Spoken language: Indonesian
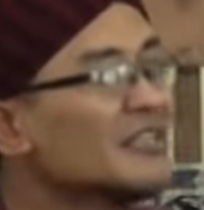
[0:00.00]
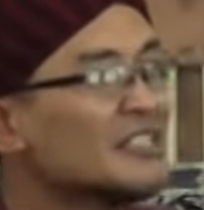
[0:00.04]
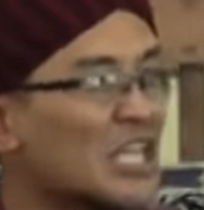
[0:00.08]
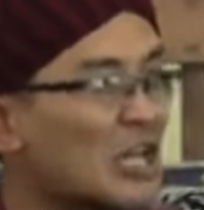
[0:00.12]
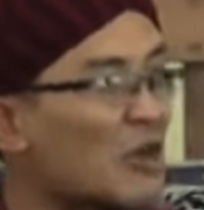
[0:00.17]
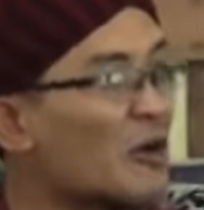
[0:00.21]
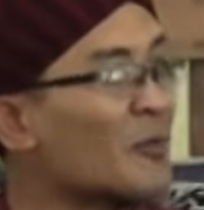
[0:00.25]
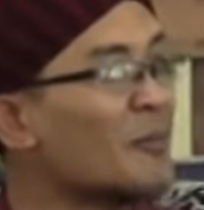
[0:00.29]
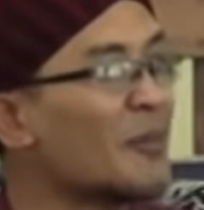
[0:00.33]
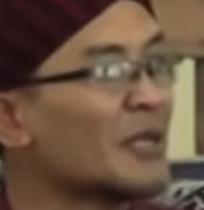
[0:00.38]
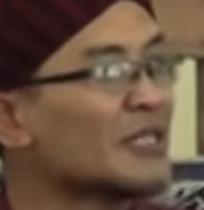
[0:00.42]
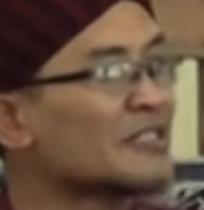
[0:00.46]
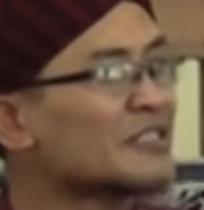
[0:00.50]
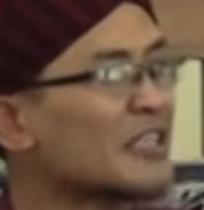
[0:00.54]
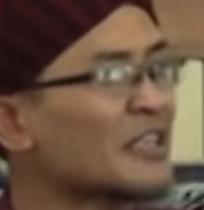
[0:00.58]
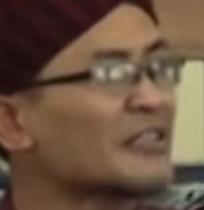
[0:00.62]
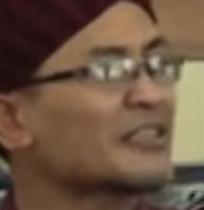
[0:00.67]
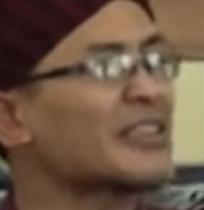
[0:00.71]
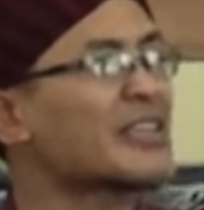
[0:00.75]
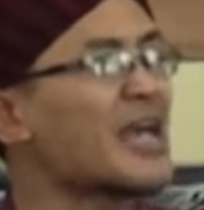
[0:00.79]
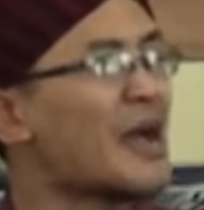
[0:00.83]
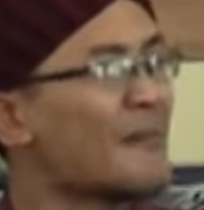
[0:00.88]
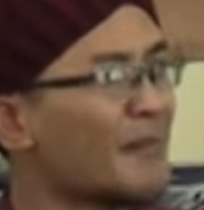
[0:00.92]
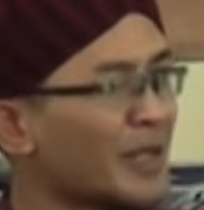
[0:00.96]
Jawaban saya
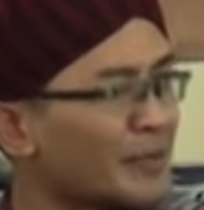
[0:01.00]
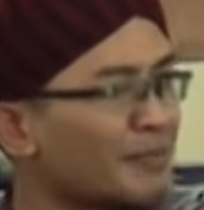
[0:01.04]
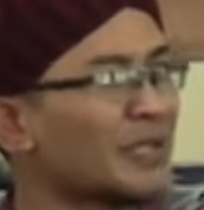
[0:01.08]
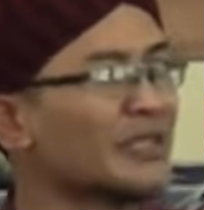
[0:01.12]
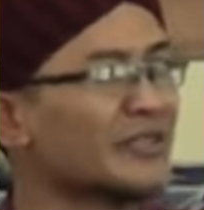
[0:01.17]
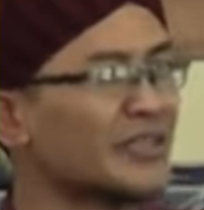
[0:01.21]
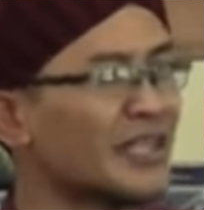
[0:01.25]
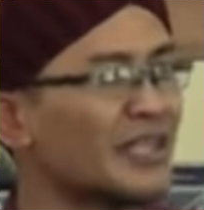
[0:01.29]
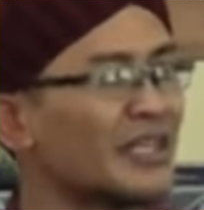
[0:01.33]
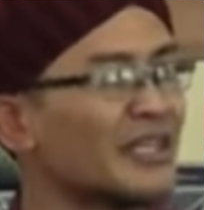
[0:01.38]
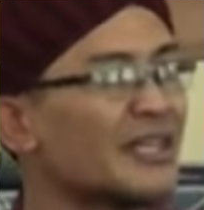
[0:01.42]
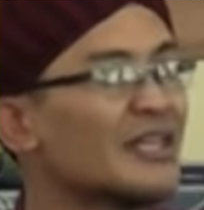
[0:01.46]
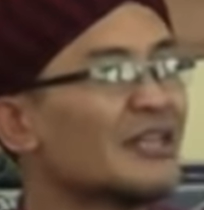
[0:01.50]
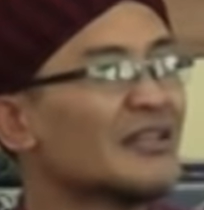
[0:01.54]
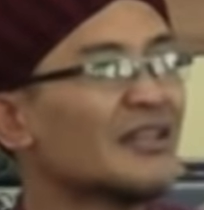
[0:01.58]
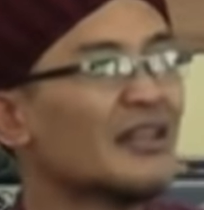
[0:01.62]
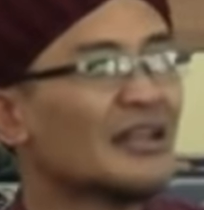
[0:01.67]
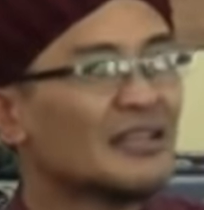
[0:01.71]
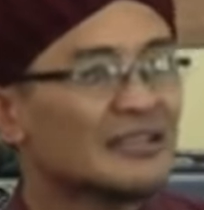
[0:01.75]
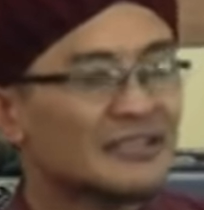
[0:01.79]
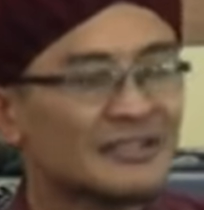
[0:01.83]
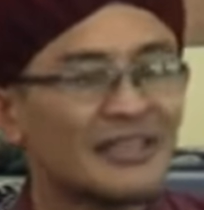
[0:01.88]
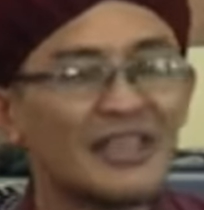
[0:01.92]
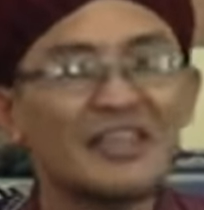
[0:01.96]
teramat penting.
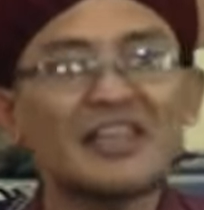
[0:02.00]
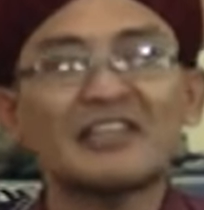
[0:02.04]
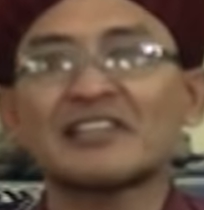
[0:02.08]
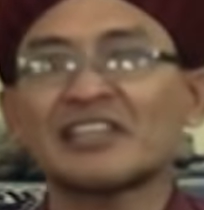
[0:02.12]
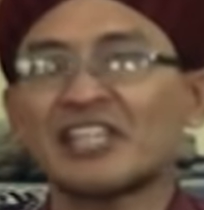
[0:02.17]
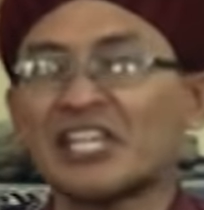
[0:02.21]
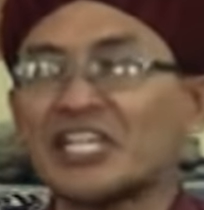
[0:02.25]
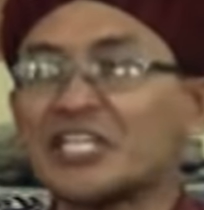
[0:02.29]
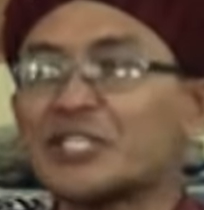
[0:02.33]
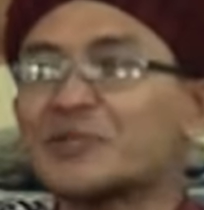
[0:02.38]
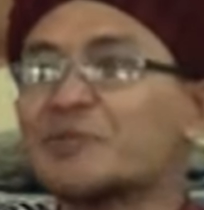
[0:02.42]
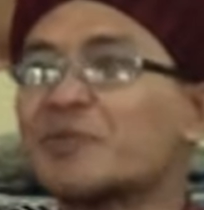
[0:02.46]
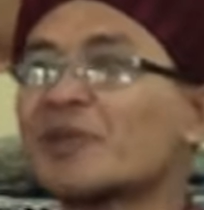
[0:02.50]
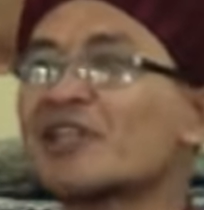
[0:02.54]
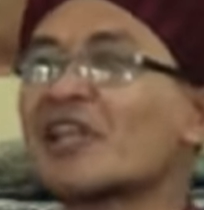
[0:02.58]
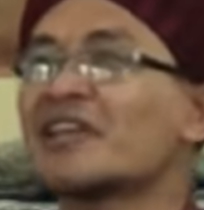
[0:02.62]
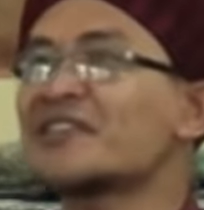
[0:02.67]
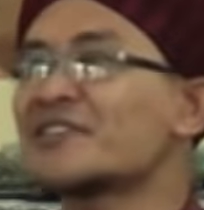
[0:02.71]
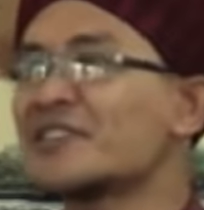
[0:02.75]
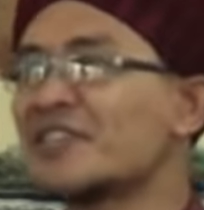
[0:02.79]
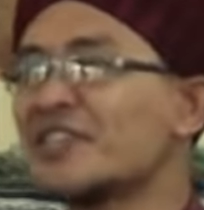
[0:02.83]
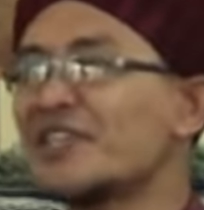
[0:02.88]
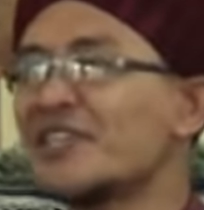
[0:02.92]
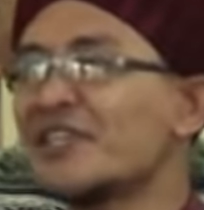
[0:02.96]
Saya
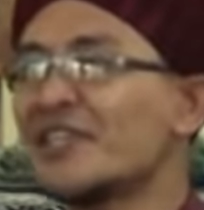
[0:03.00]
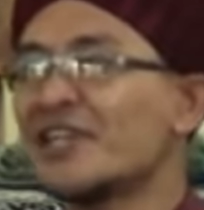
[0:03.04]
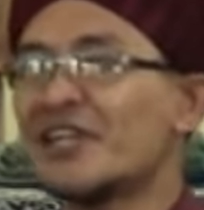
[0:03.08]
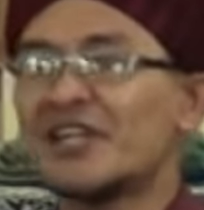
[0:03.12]
terinspirasi